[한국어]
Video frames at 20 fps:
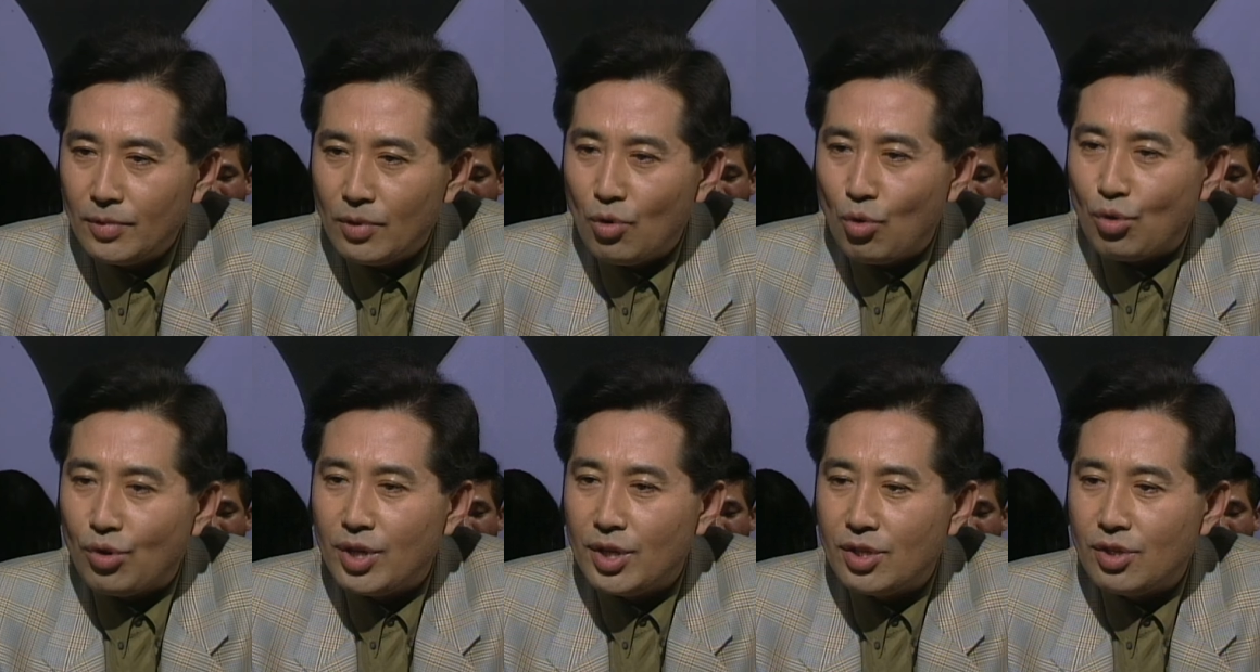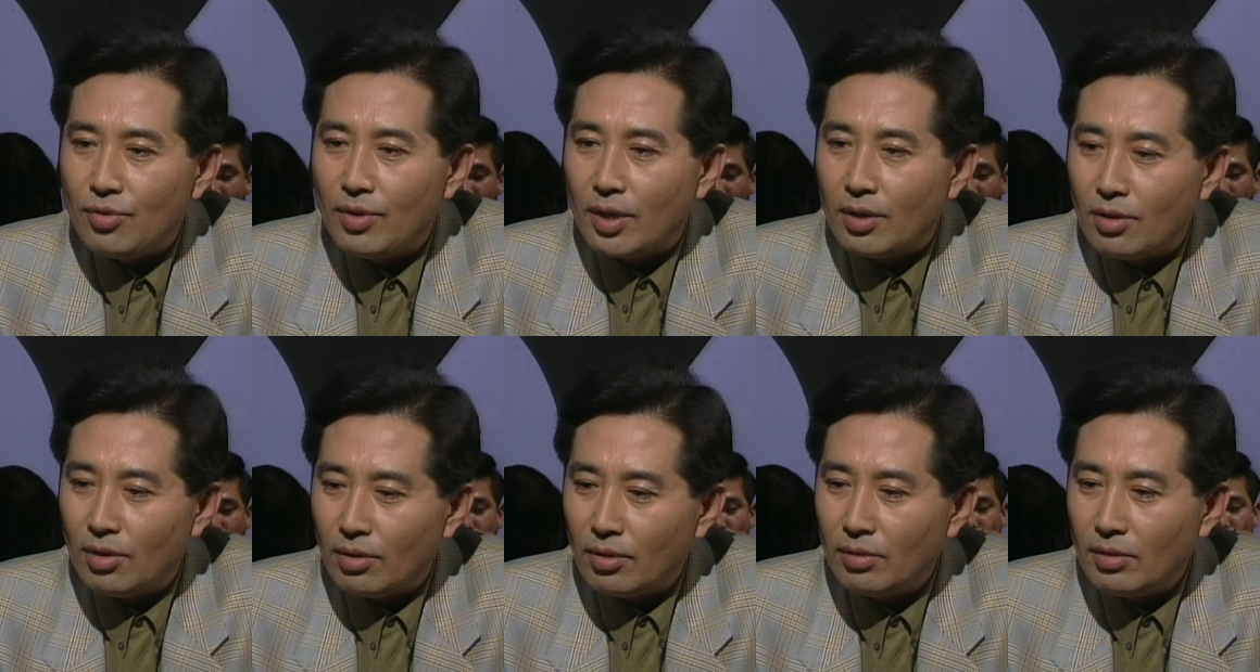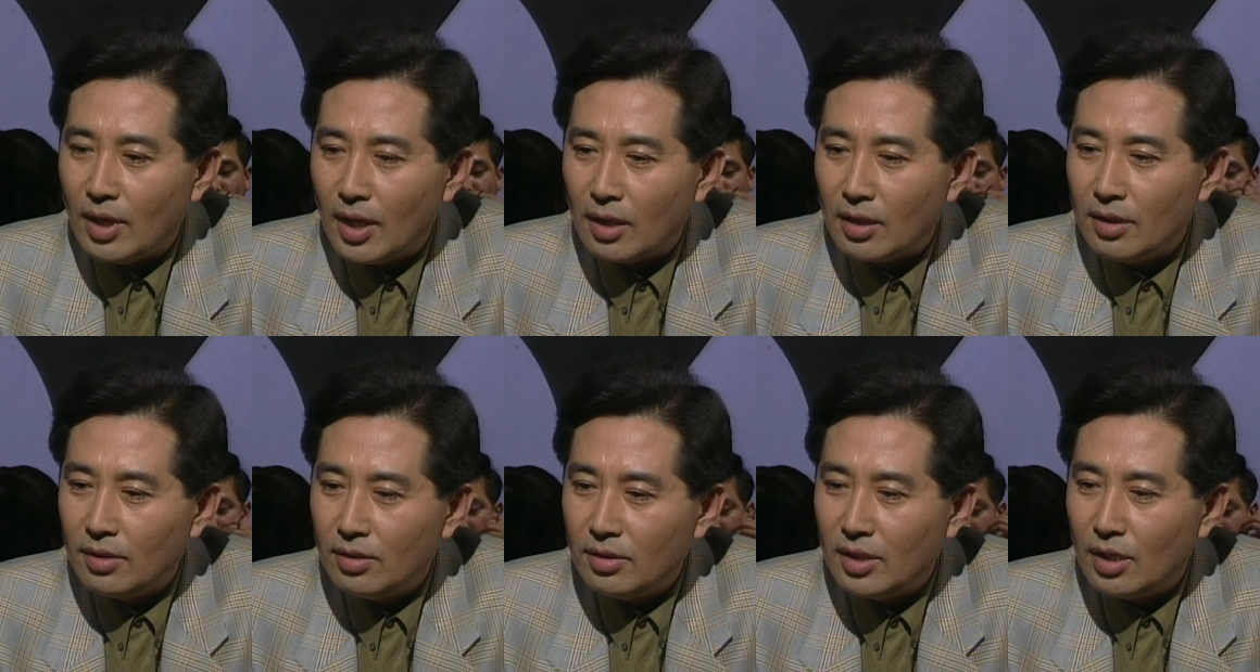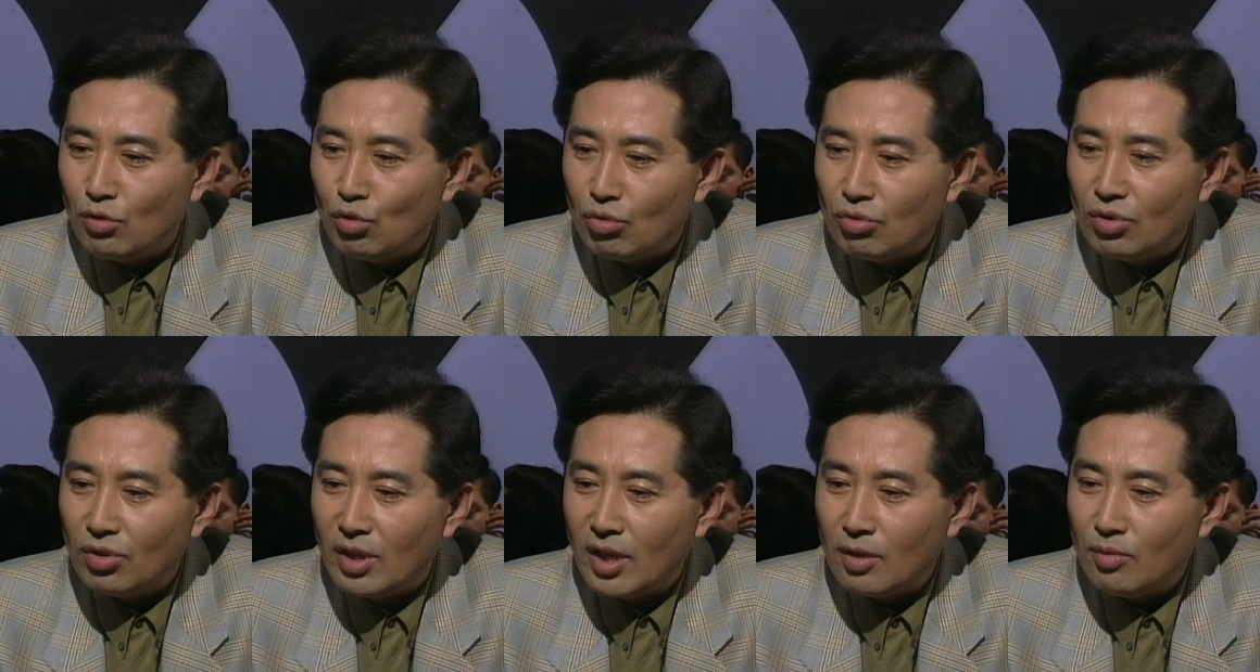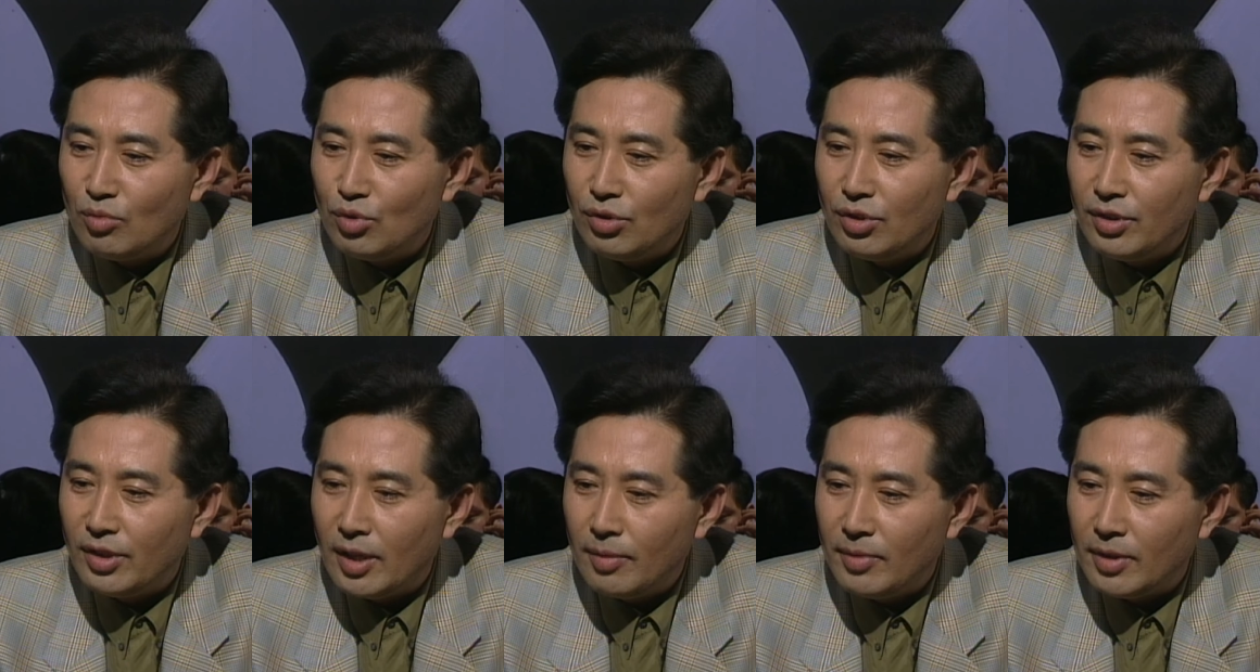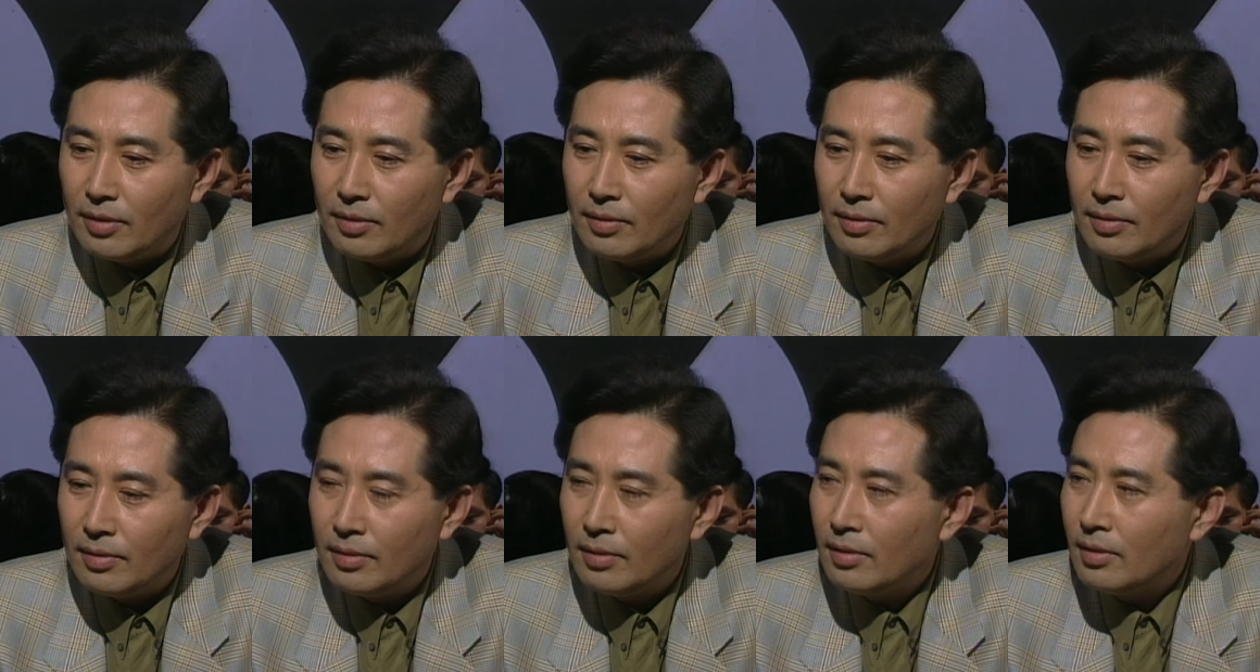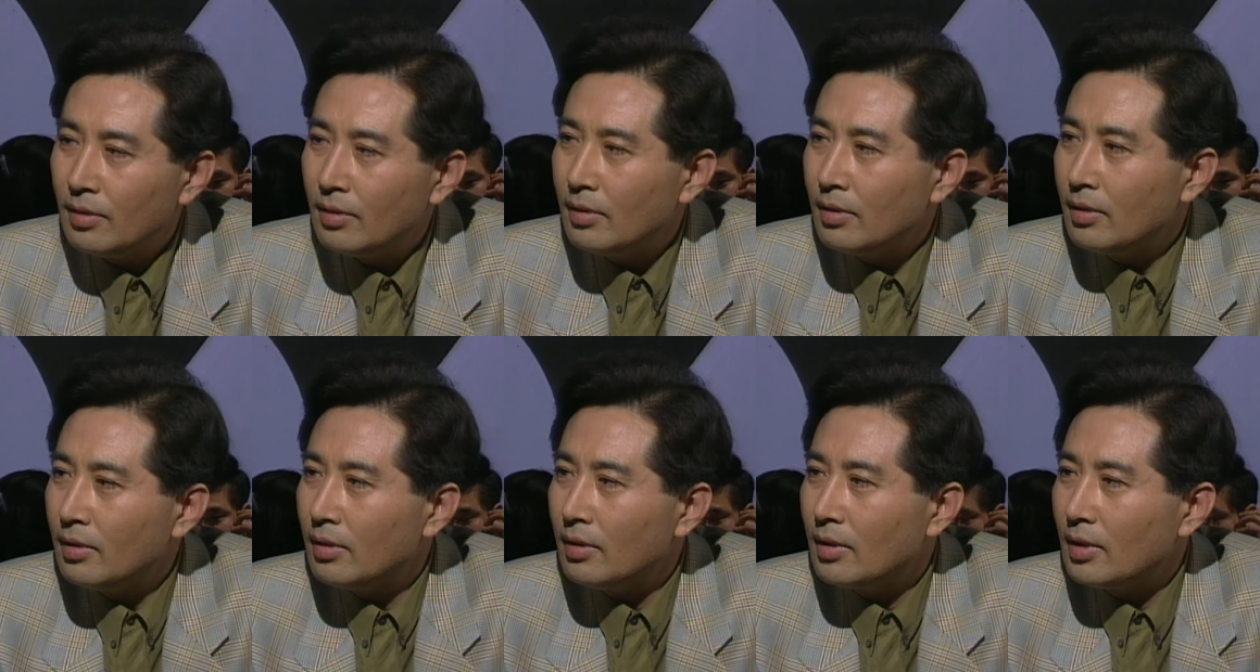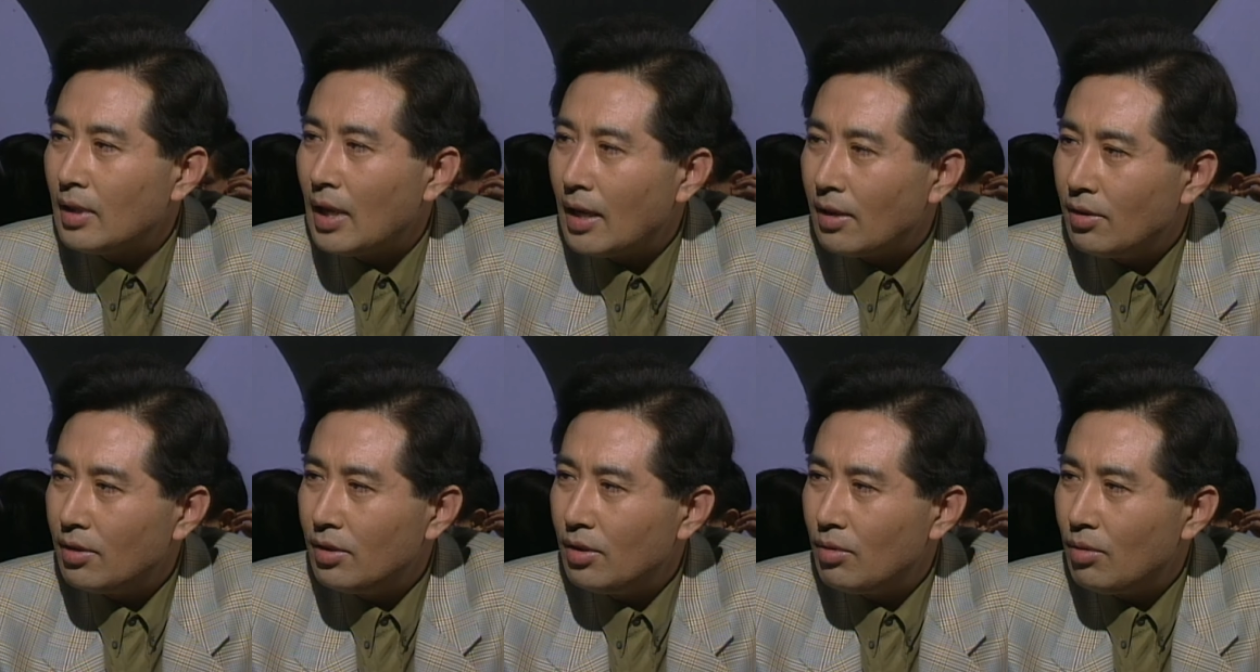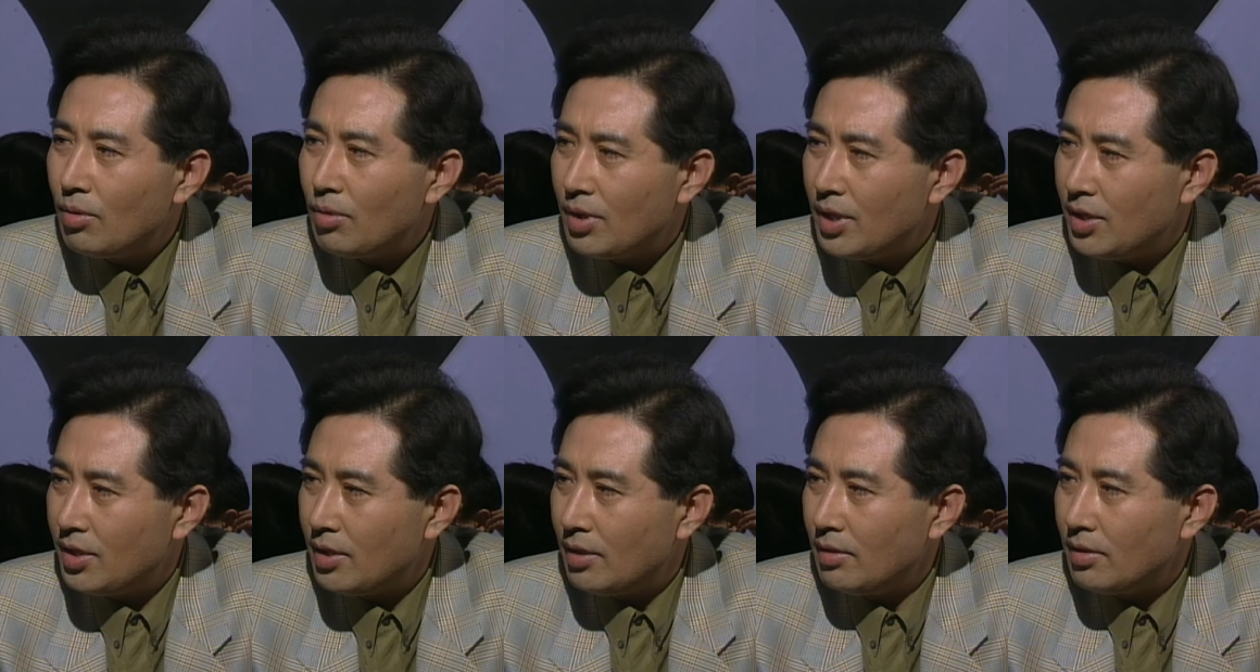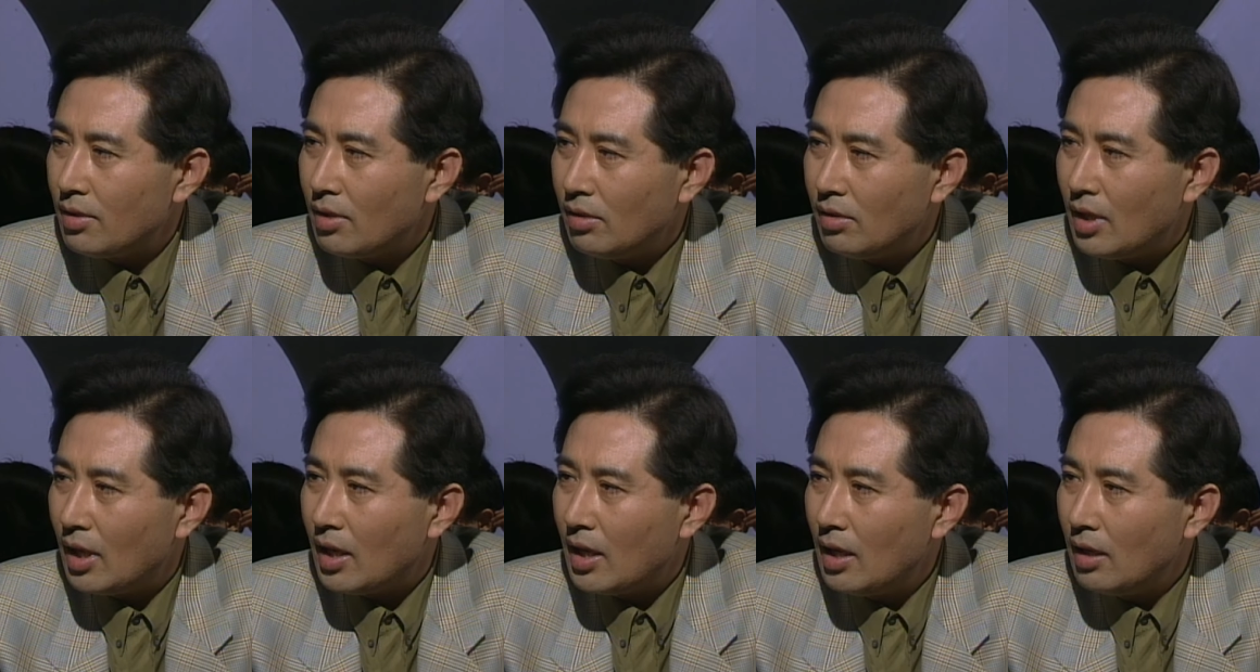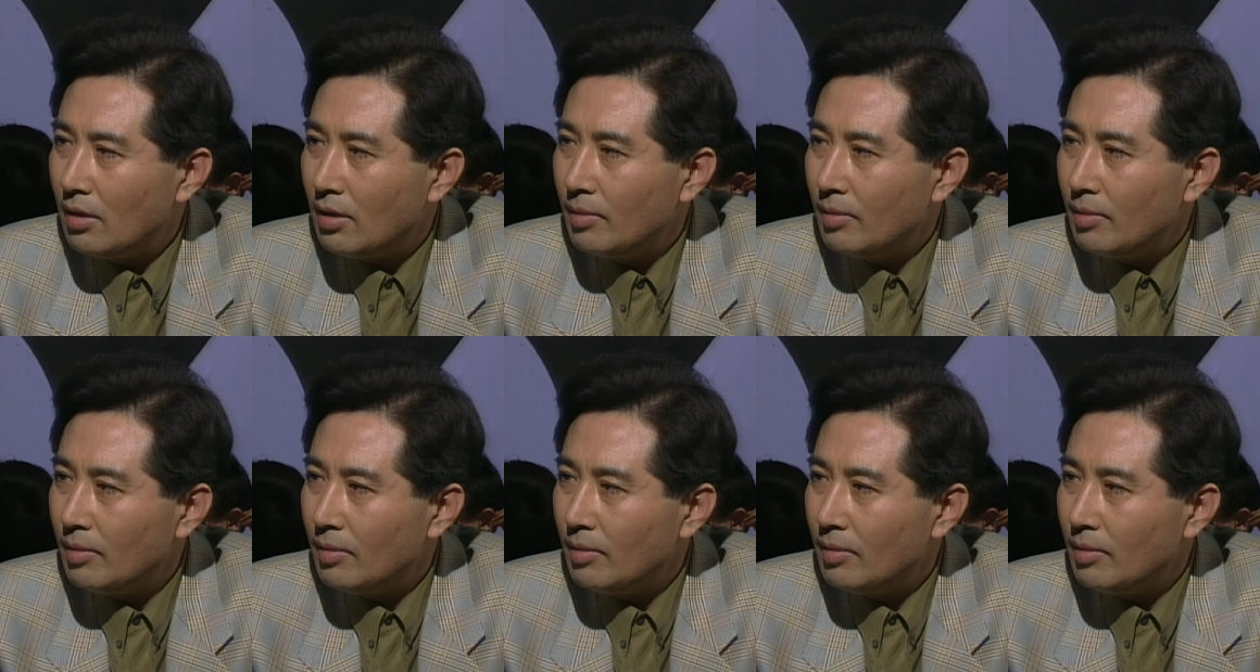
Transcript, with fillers: 오키 씨와 결혼을 하겠느냐 누군가가 묻는다면 당연히 오키 씨를 선택할